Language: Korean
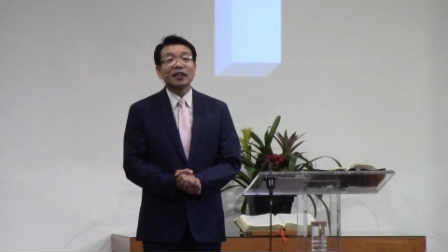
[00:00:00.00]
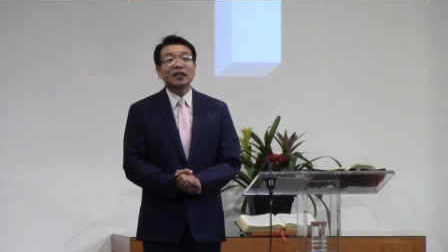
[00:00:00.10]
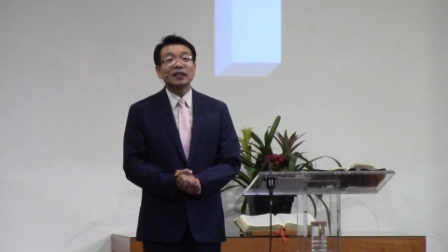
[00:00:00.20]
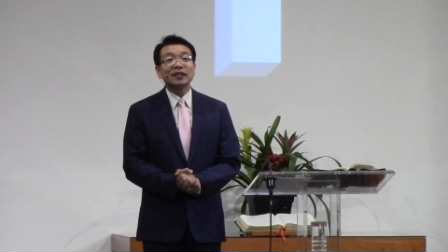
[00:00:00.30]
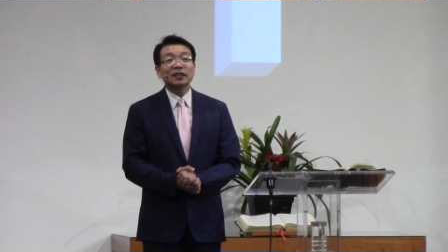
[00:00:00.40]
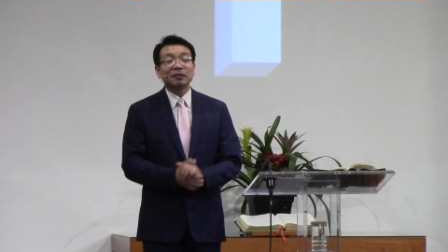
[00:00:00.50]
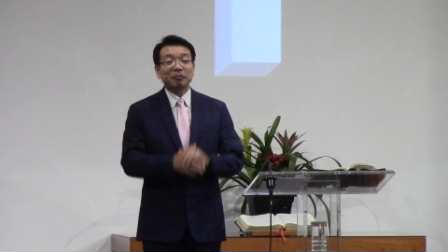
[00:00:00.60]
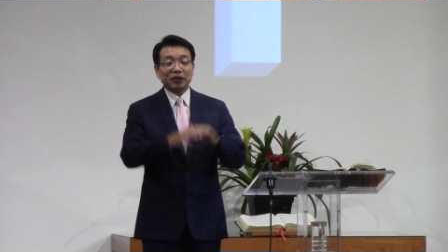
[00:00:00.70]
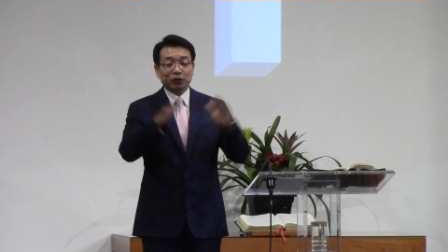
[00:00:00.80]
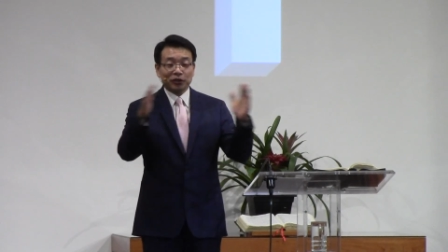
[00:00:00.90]
그
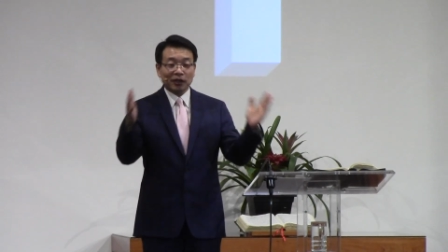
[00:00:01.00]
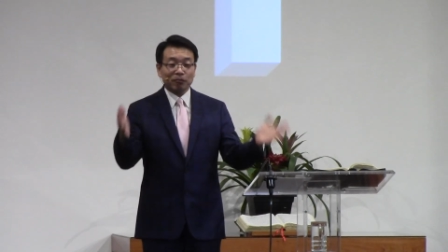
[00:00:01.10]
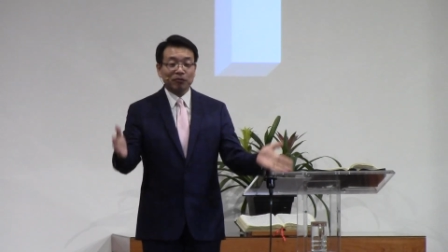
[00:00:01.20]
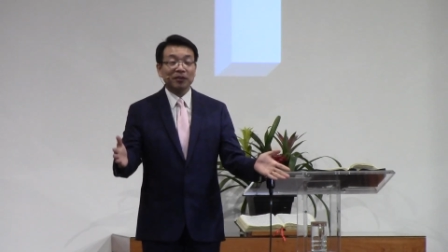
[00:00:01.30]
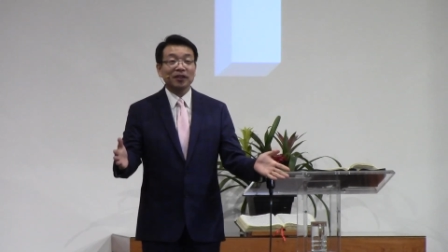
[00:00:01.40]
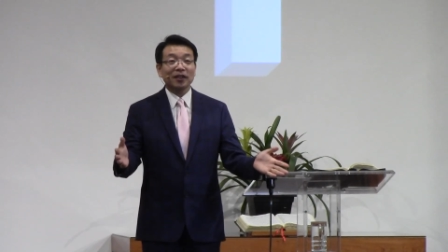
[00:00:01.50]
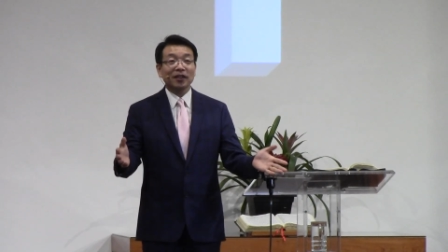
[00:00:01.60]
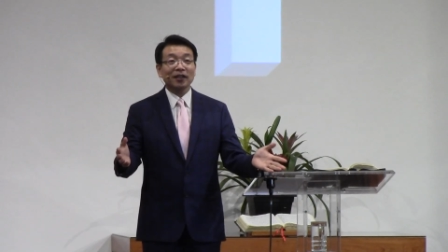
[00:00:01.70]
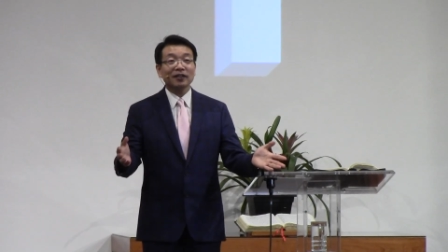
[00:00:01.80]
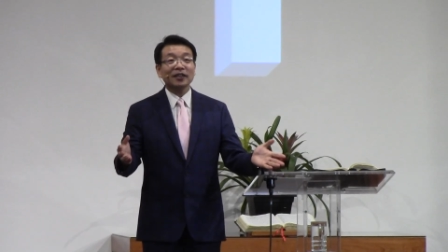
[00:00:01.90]
미술
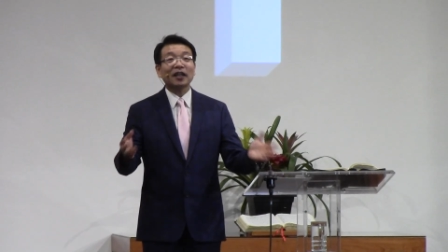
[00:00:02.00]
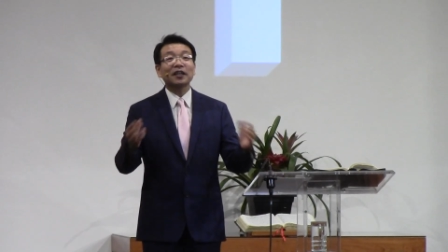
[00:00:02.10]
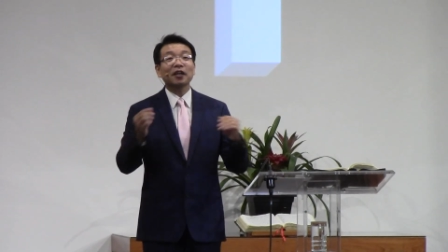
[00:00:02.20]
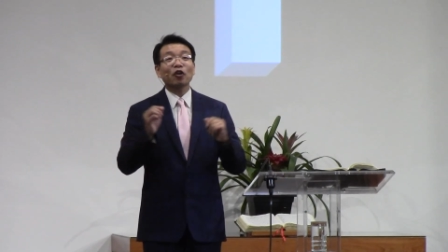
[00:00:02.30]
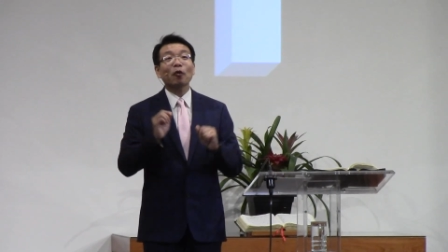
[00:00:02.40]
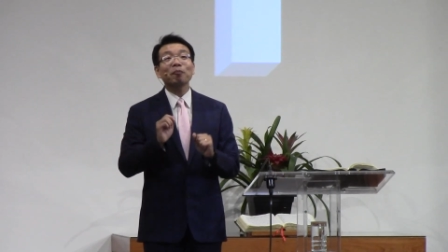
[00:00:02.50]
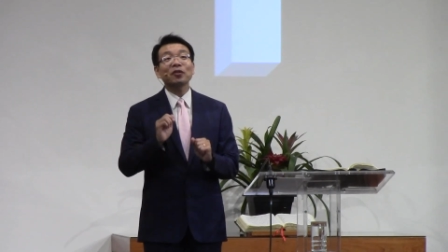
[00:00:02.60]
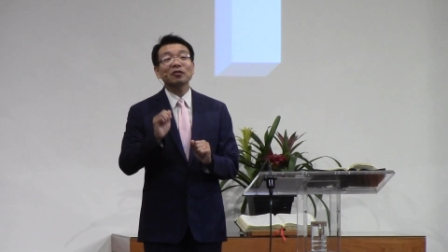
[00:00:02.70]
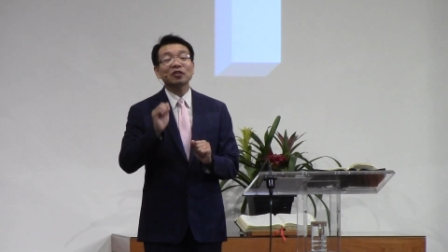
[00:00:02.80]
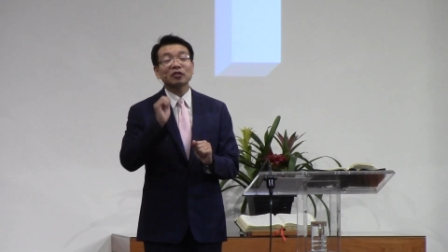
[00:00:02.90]
작품에다가 자기의 껍던,